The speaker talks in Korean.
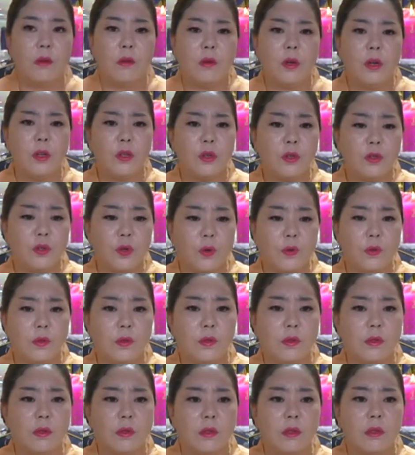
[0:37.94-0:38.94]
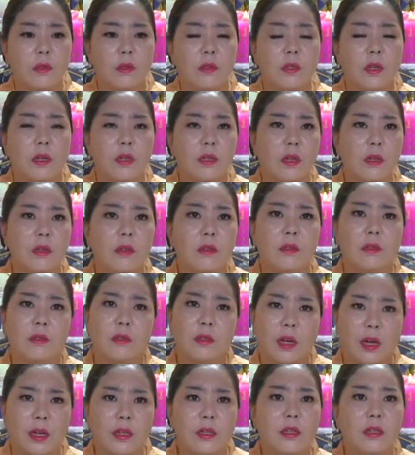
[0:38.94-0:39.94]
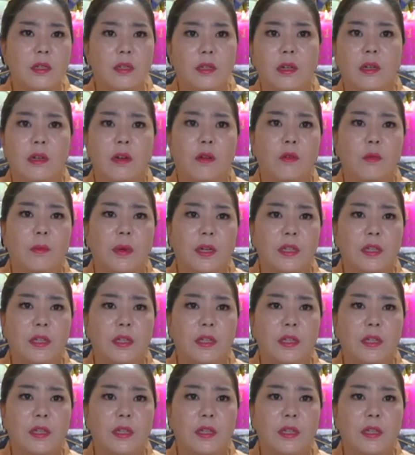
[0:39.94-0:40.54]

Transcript: 그래서 저는 제사는 잘 지내라고